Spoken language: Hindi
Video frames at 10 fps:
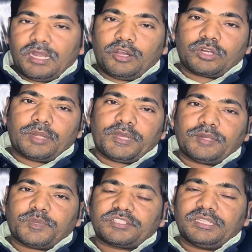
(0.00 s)
और हमारे
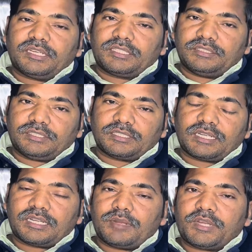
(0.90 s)
पास इलेक्ट्रीशियन का
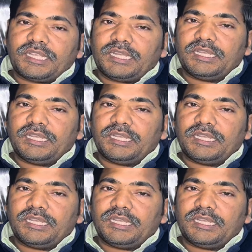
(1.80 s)
काम आया